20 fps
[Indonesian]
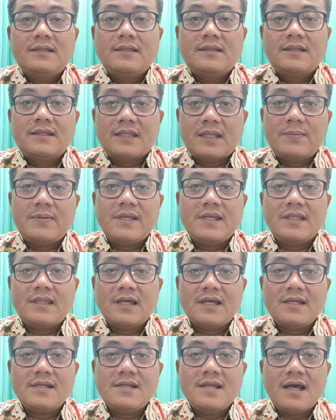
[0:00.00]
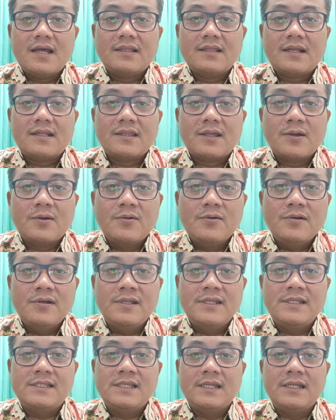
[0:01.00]
Tetapi kita tidak tertegun
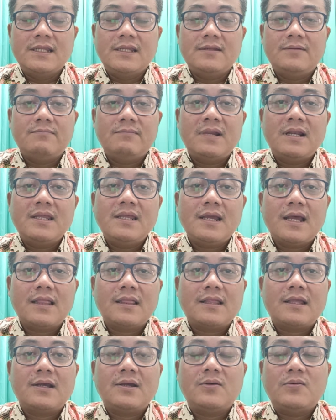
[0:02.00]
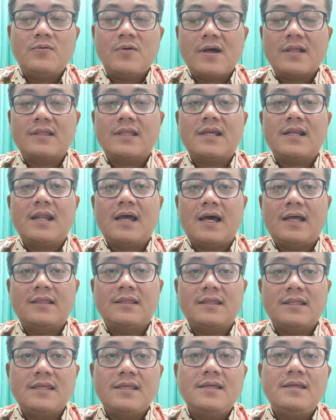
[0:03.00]
di sini, melihat kekuatan
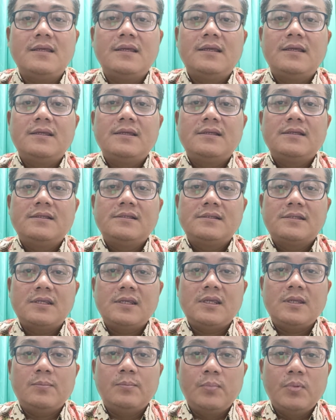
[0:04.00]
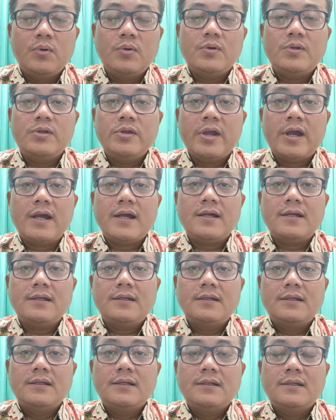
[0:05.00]
hati si ibu yang
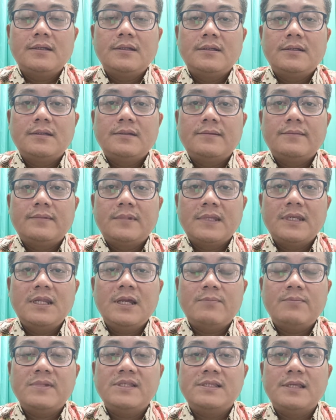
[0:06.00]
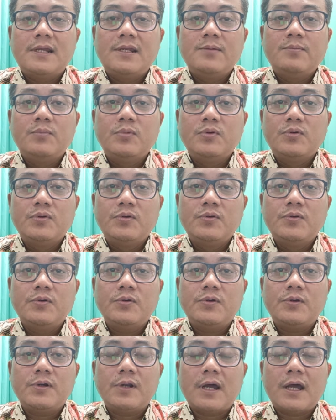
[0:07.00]
tidak menjadi
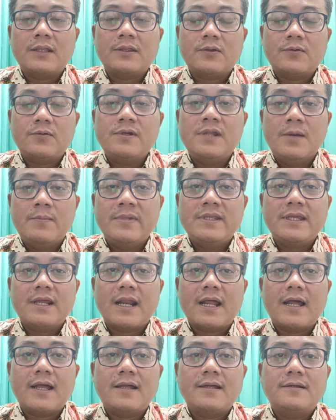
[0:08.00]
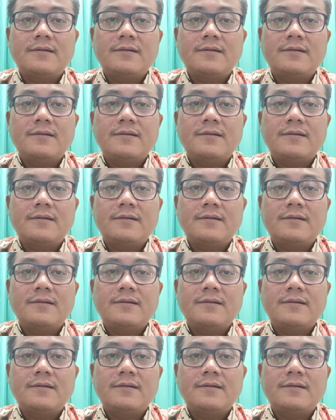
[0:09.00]
mundur atau dia menyerah.